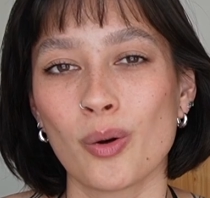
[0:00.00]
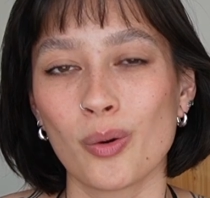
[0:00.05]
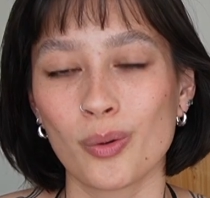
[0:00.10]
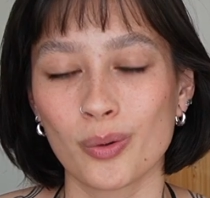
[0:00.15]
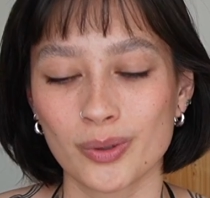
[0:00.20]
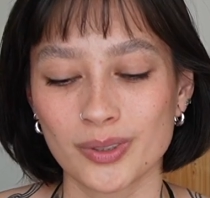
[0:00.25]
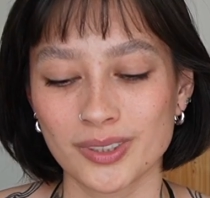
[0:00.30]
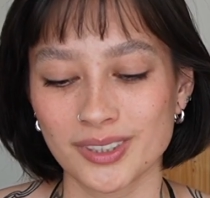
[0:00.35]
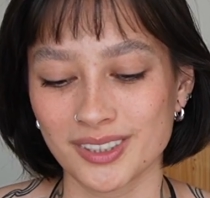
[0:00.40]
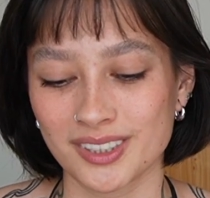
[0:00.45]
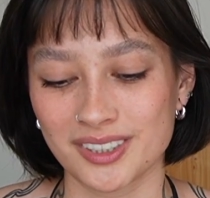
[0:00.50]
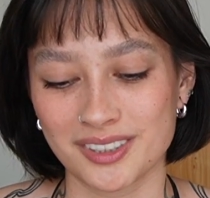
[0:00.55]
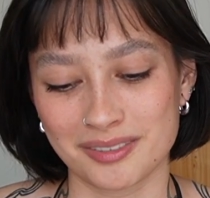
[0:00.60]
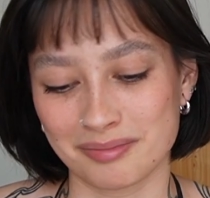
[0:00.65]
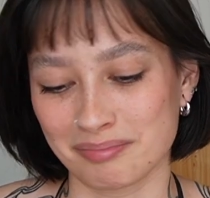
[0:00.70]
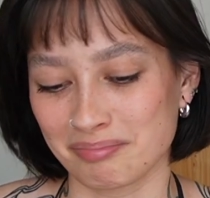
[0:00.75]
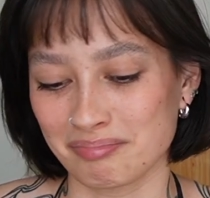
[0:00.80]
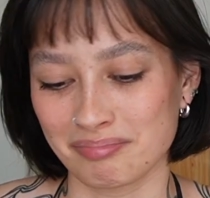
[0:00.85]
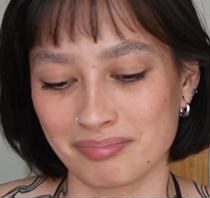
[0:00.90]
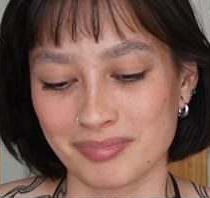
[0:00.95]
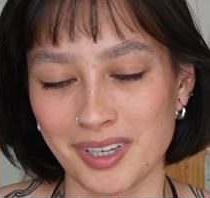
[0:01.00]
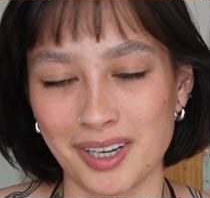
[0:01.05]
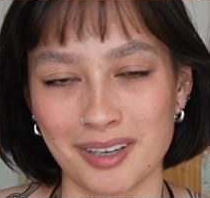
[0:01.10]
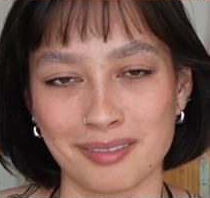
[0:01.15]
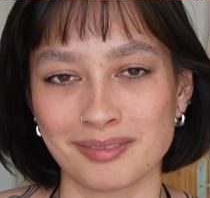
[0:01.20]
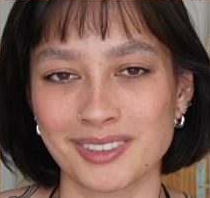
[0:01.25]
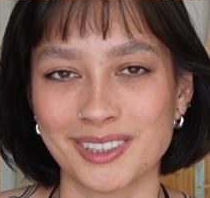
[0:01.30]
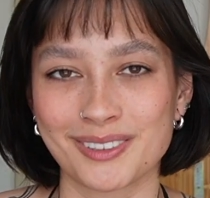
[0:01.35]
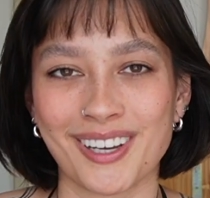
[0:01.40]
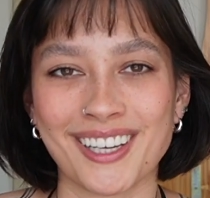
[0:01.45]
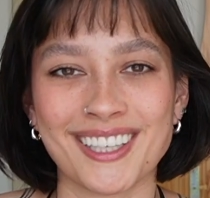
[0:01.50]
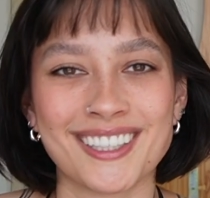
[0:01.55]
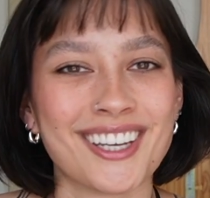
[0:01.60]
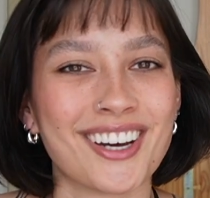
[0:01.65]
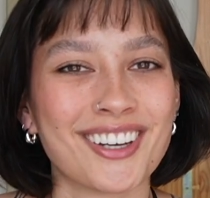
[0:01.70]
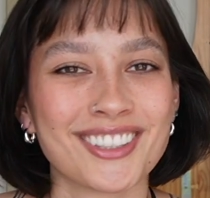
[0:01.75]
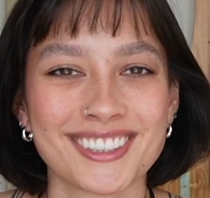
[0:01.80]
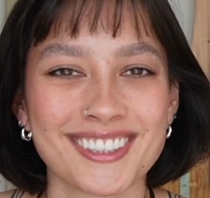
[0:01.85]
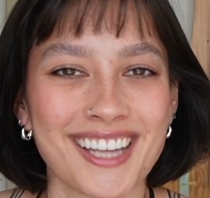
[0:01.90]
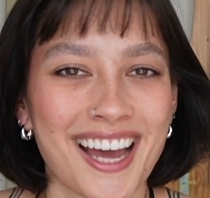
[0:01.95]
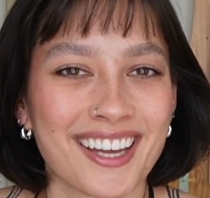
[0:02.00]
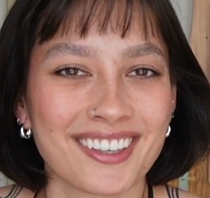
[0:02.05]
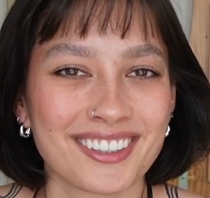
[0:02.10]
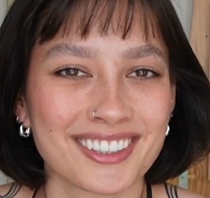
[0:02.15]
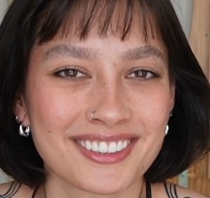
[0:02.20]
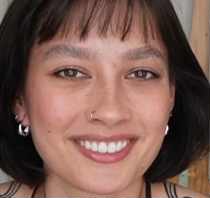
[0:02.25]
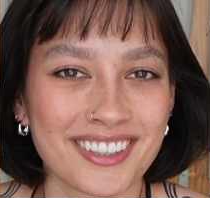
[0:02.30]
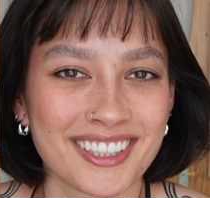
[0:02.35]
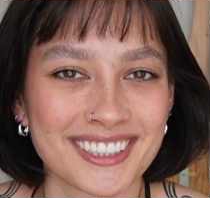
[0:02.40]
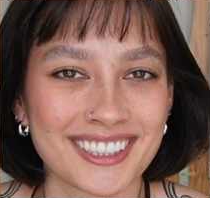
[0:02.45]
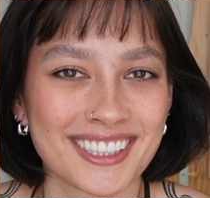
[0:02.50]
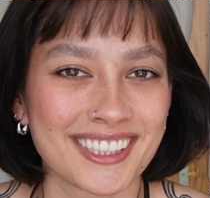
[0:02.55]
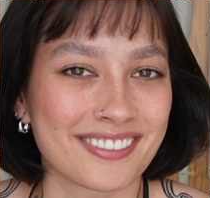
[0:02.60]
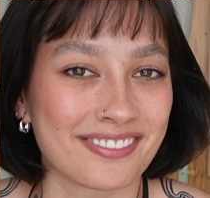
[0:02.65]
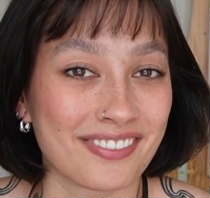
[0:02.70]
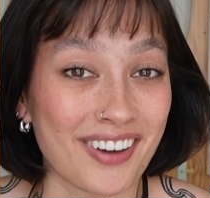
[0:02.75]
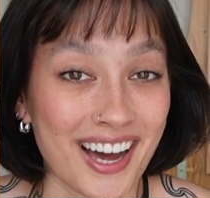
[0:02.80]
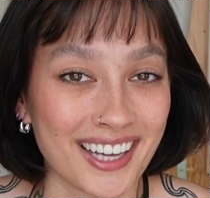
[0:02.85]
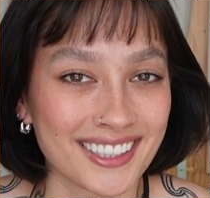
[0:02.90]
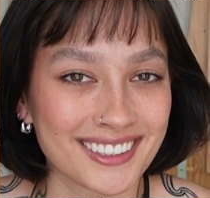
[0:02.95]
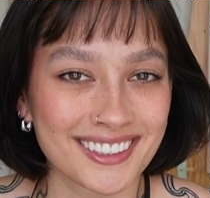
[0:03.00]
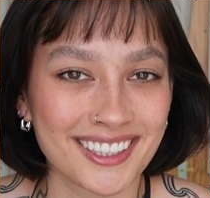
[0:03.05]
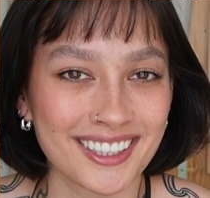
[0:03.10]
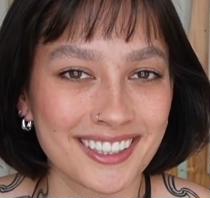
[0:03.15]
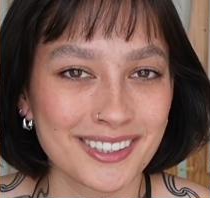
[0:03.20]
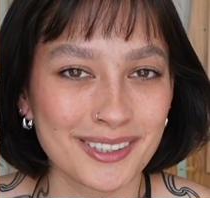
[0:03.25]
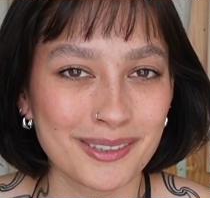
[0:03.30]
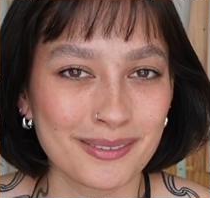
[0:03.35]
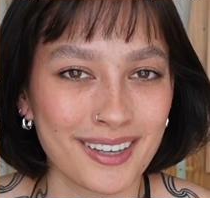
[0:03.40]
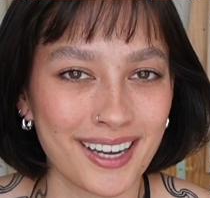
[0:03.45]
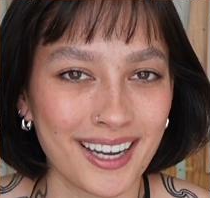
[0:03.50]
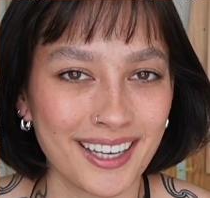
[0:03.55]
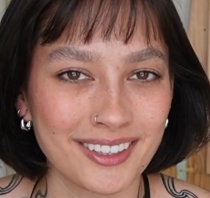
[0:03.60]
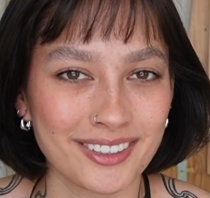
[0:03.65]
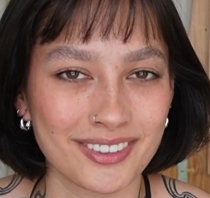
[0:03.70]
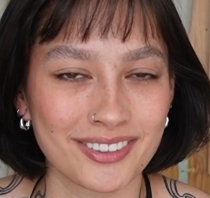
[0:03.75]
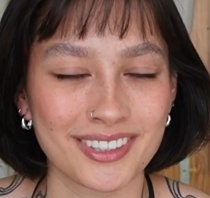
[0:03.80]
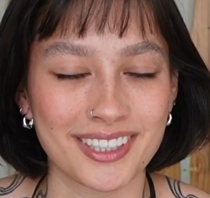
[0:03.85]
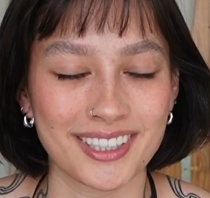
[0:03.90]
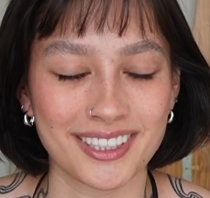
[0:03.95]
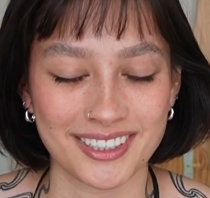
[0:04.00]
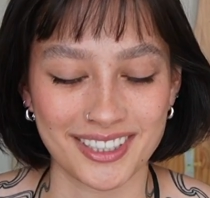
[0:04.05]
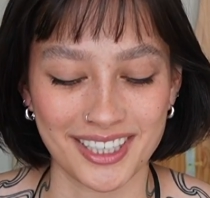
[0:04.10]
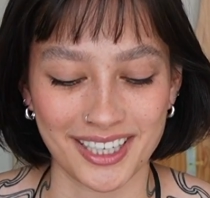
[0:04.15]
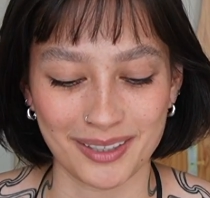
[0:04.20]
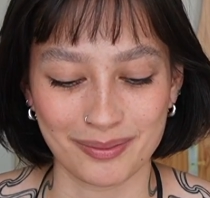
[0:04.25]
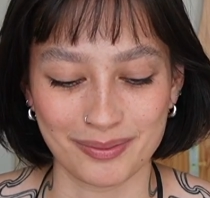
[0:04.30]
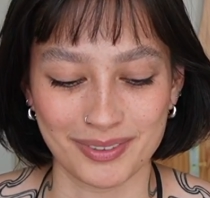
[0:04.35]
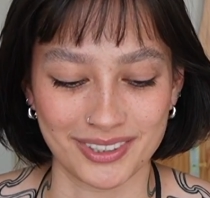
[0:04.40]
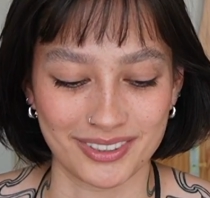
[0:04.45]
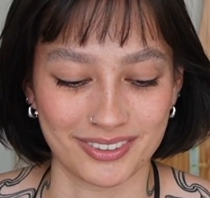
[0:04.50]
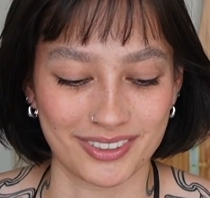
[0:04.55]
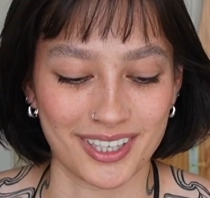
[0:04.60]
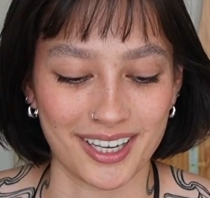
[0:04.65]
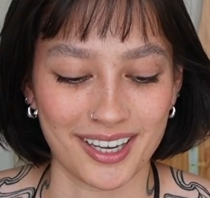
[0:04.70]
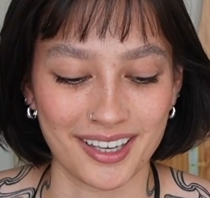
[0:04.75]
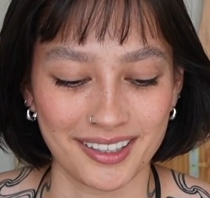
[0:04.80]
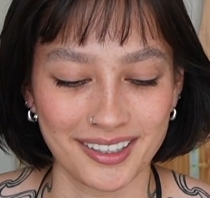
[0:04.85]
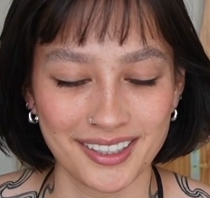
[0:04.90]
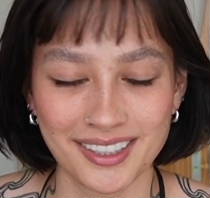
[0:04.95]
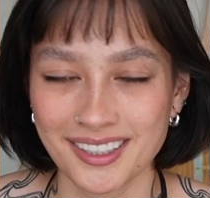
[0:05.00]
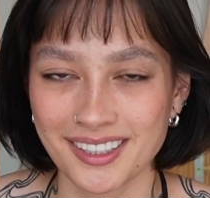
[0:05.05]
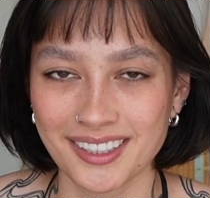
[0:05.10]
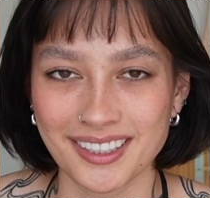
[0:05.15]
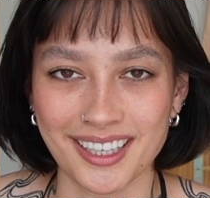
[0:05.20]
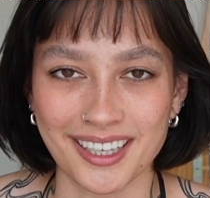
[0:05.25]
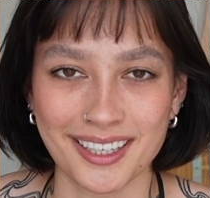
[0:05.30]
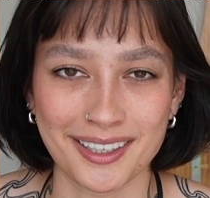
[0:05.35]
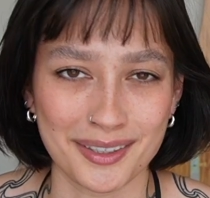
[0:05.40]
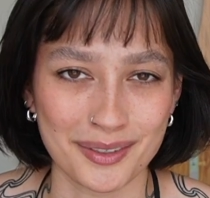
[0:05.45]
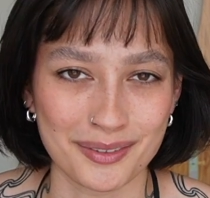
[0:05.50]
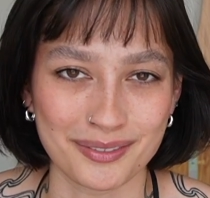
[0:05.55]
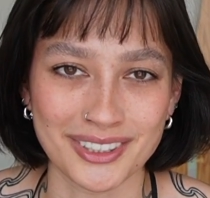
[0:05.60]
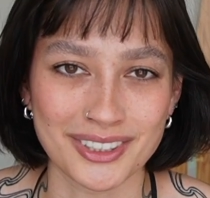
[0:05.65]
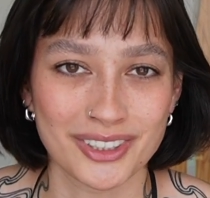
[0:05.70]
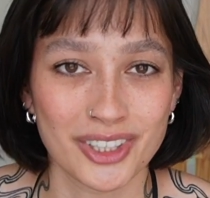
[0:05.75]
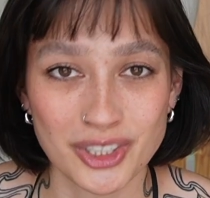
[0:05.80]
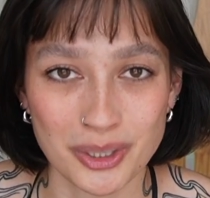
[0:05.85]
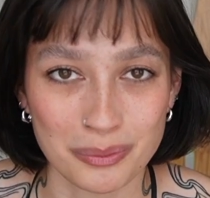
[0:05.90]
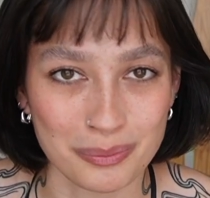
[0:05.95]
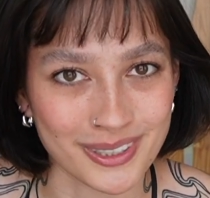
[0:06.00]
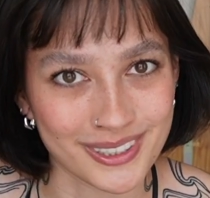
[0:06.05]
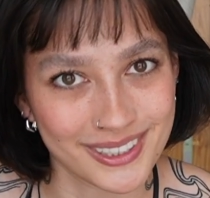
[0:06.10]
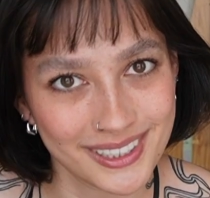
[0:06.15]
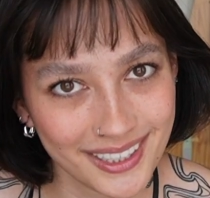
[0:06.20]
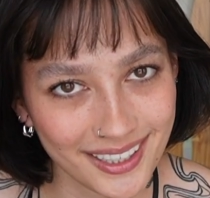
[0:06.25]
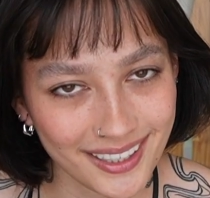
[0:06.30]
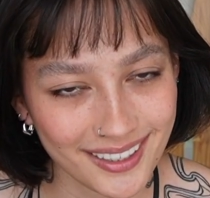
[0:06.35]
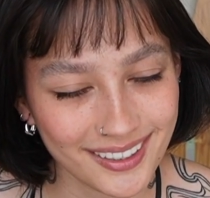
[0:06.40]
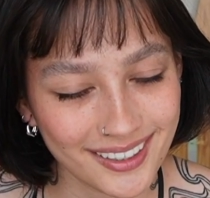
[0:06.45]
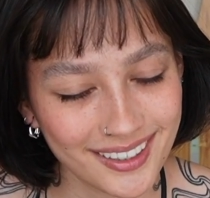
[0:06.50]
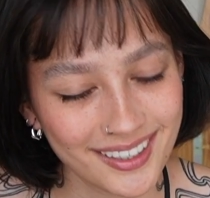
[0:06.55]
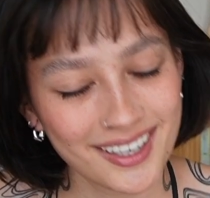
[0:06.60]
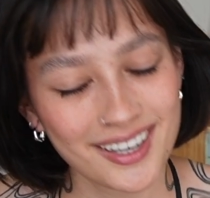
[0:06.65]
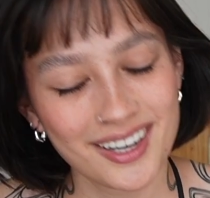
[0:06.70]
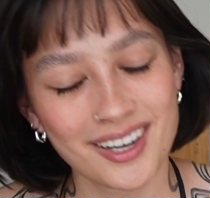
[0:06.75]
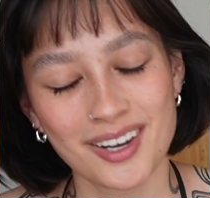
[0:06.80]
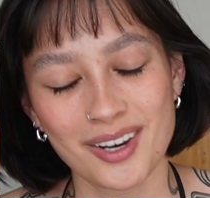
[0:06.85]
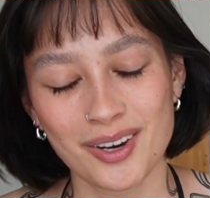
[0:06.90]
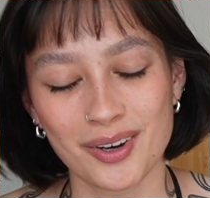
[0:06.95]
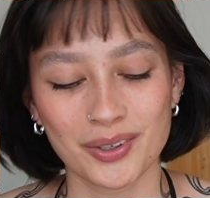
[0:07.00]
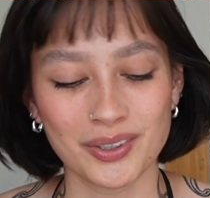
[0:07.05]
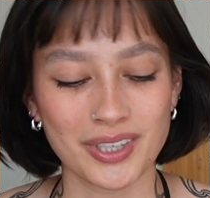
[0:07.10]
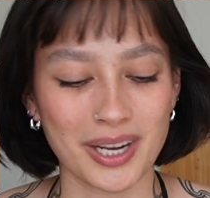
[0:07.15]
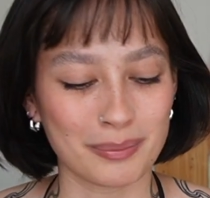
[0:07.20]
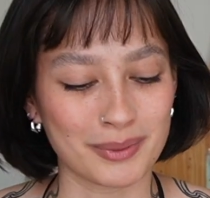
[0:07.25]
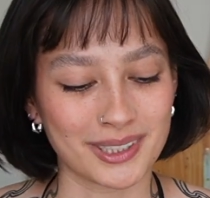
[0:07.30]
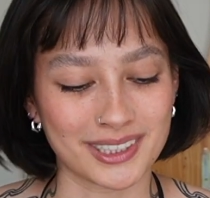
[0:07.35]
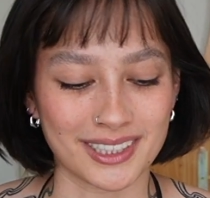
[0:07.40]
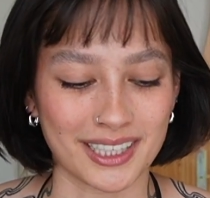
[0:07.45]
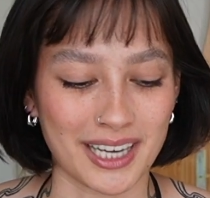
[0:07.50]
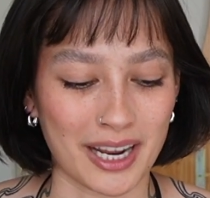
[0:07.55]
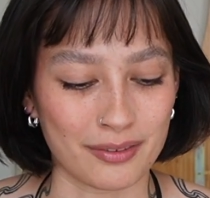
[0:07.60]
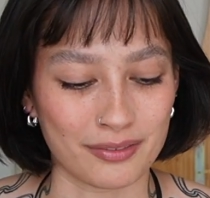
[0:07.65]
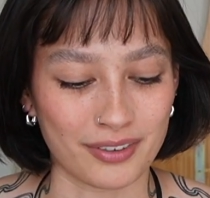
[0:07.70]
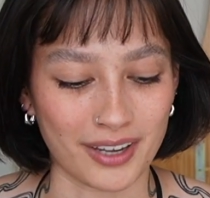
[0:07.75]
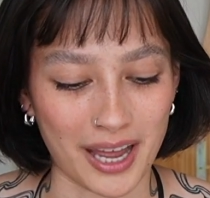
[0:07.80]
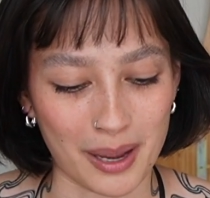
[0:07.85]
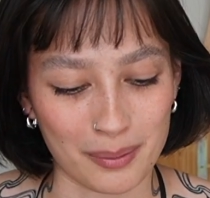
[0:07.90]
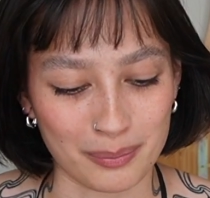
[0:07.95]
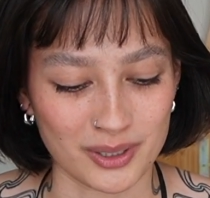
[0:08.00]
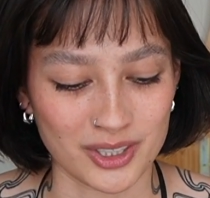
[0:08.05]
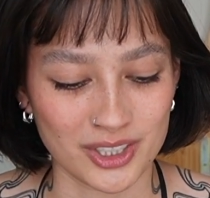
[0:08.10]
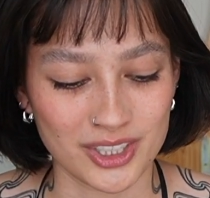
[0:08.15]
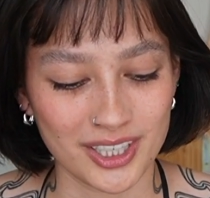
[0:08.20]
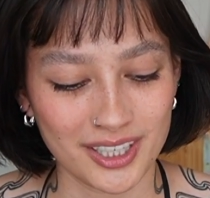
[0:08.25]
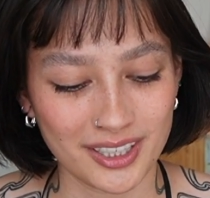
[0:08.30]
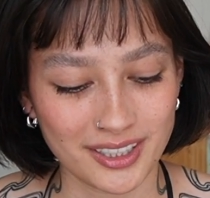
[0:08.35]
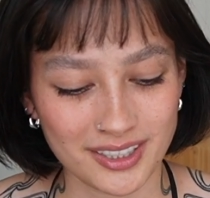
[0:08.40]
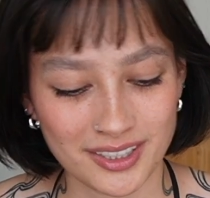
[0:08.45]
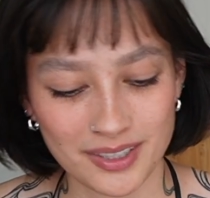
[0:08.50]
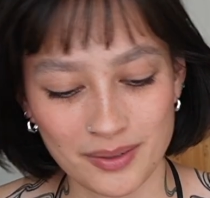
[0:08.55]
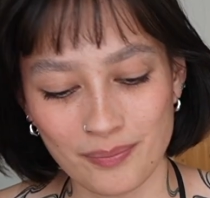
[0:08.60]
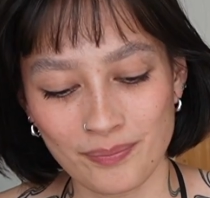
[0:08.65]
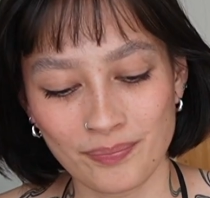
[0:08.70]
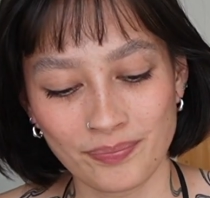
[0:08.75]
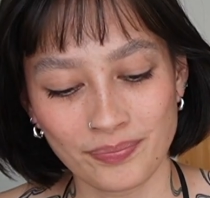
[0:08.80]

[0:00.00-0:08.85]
und ja, 2021 war es dann soweit und ich dachte mir so, ja, keine Ahnung, was soll schon passieren und habe das dann einfach abgeschickt.